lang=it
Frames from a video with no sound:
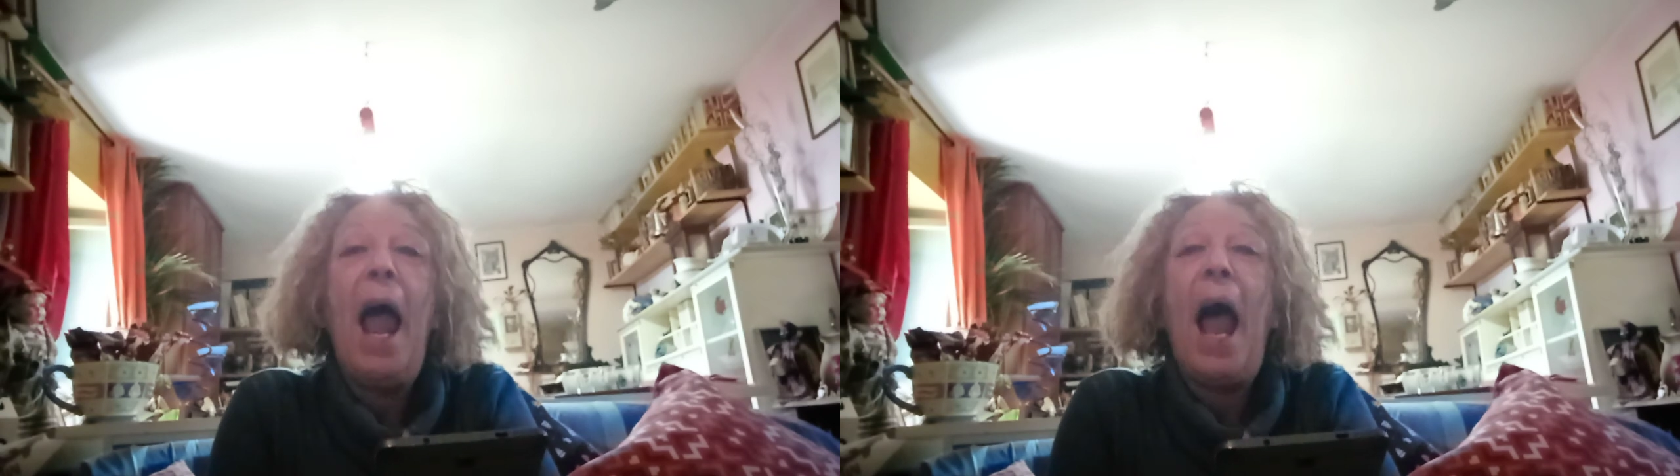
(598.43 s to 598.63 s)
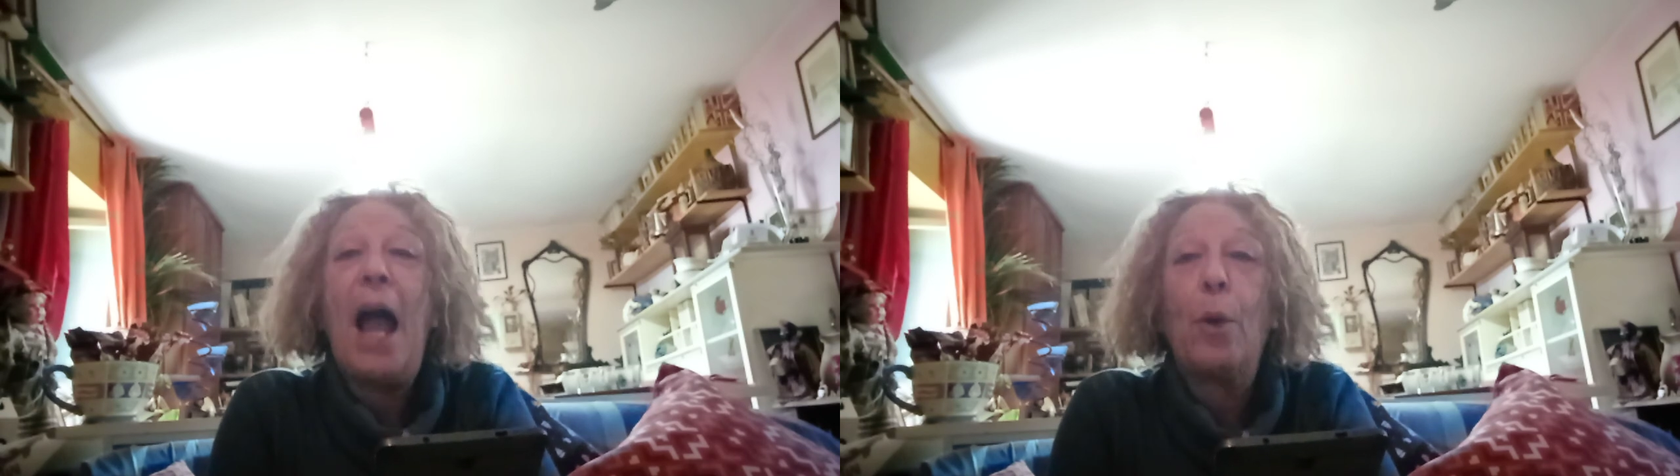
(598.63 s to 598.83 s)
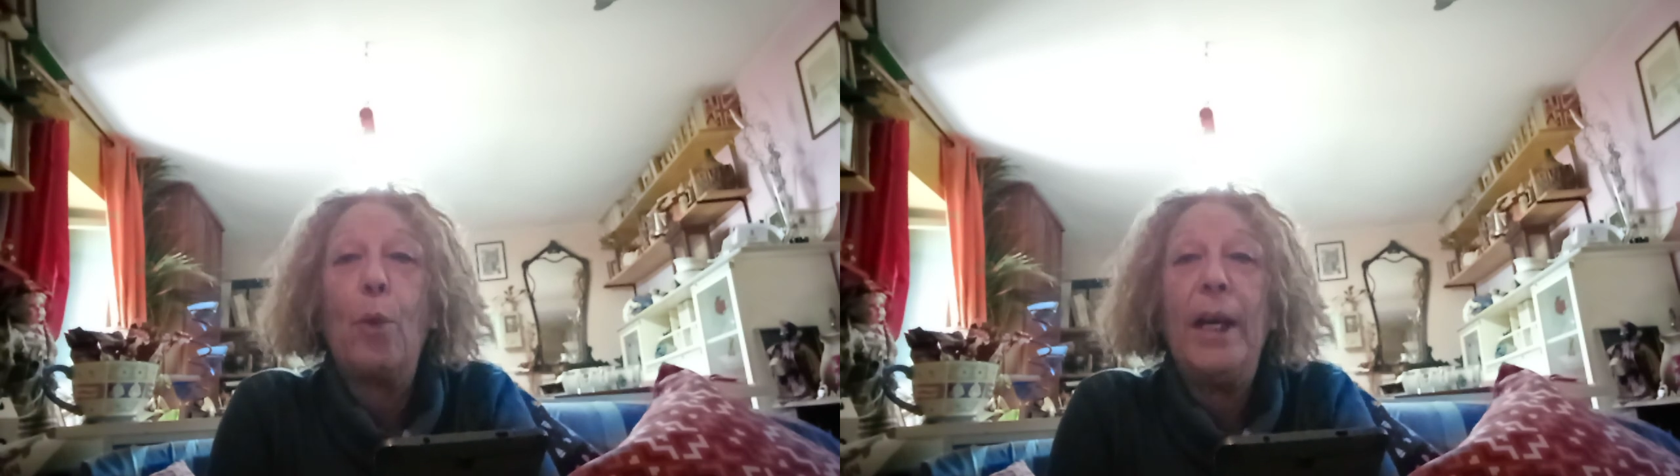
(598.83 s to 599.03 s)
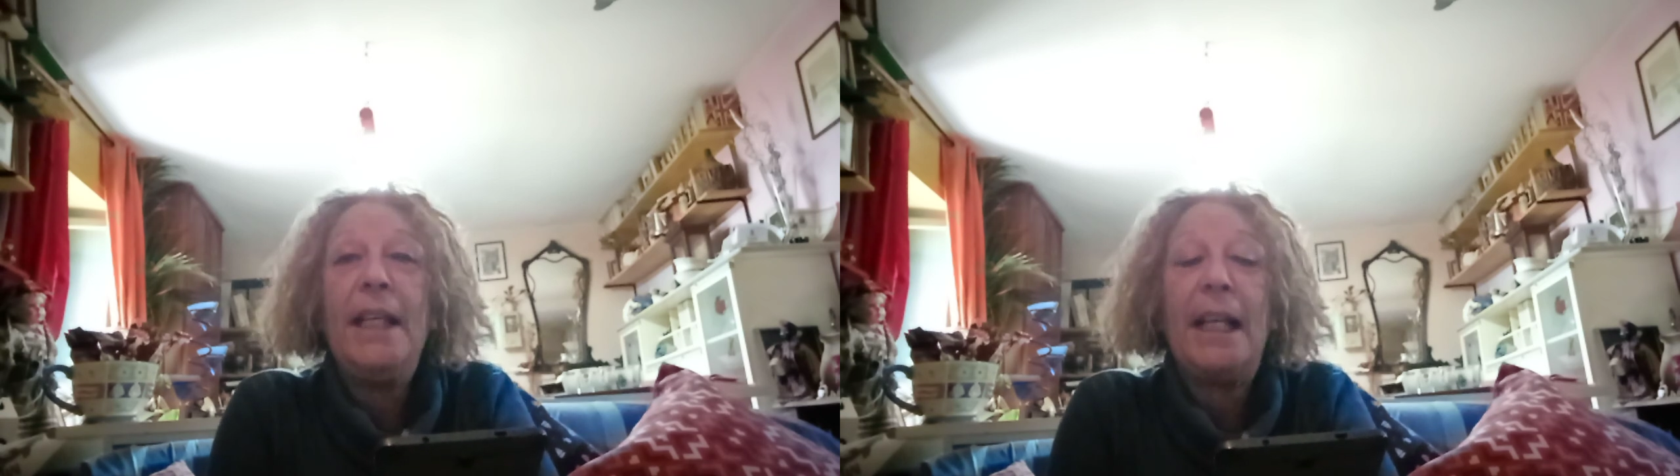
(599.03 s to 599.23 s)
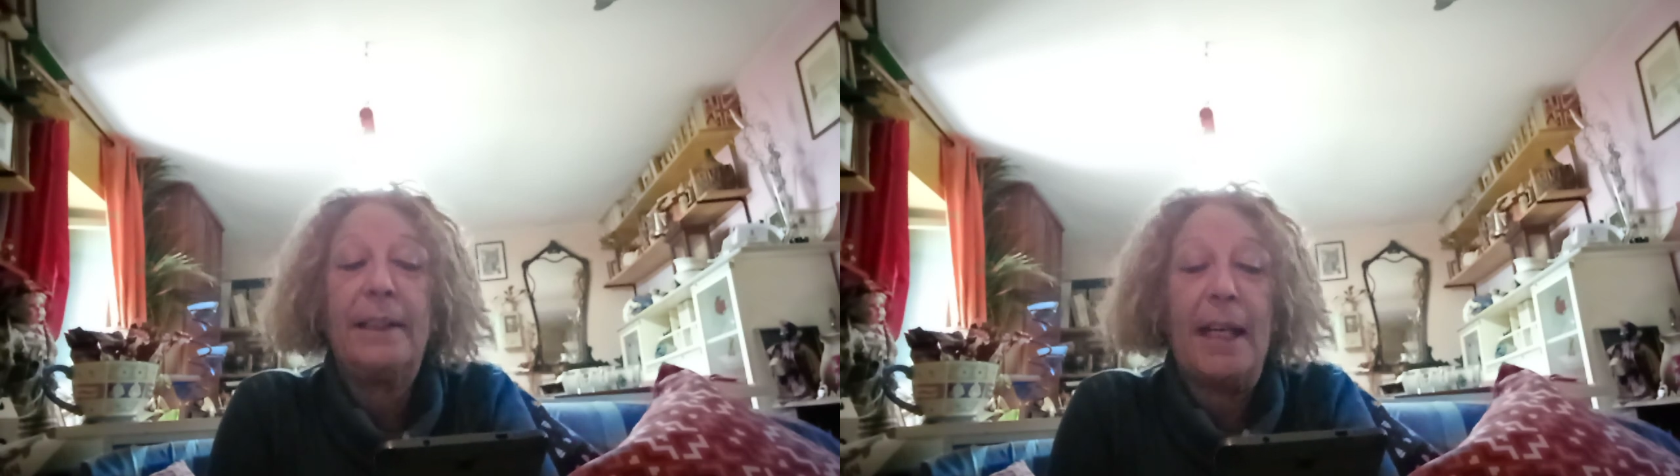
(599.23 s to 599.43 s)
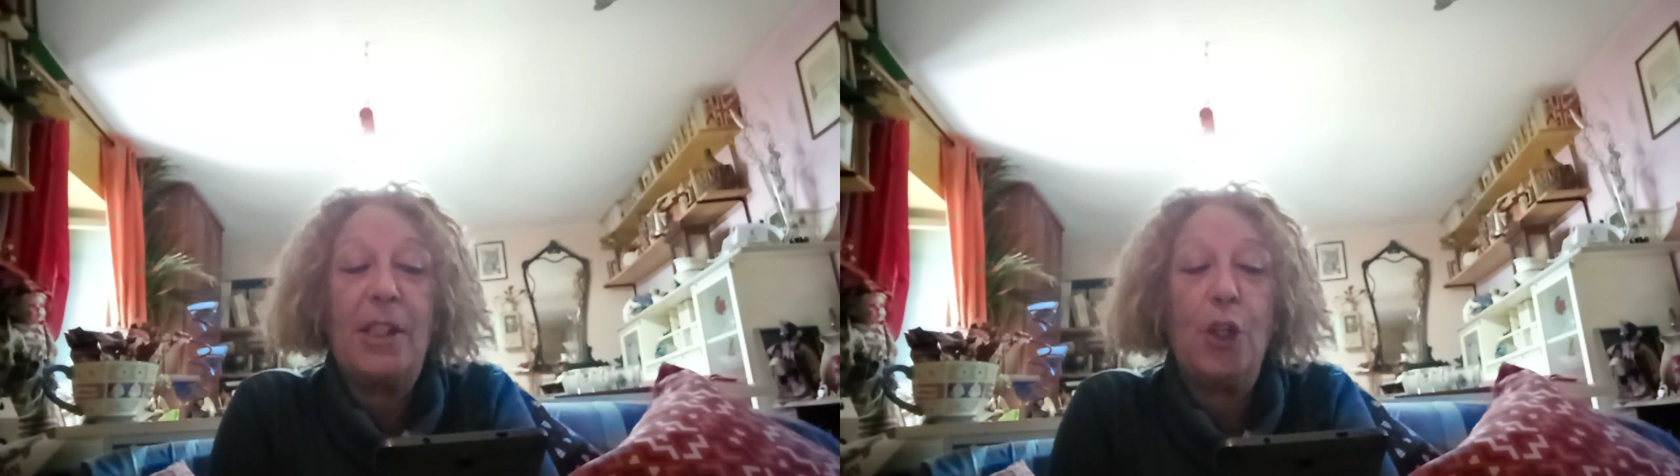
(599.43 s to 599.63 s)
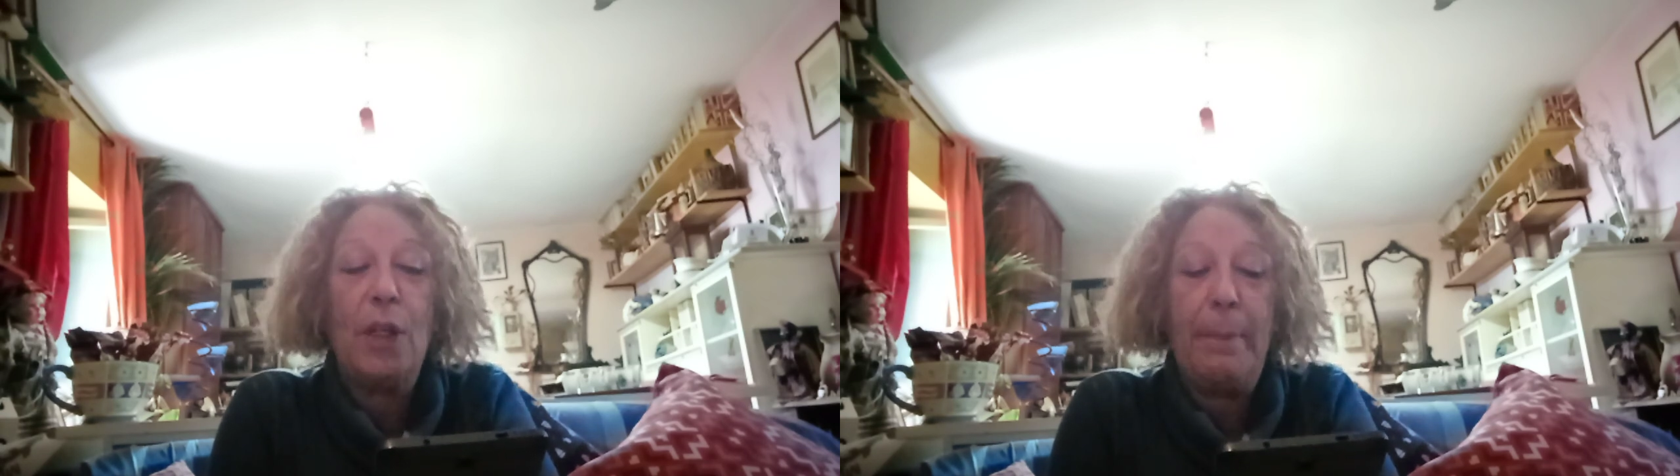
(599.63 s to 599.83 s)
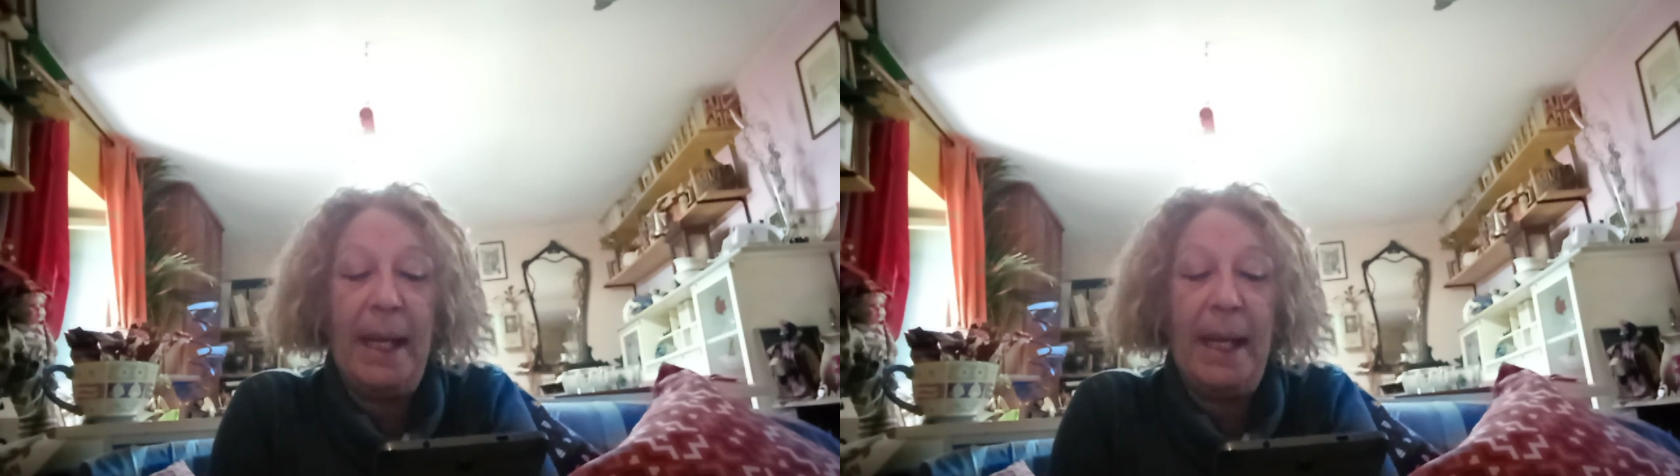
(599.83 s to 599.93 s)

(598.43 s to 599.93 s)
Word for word: a quelli a trazione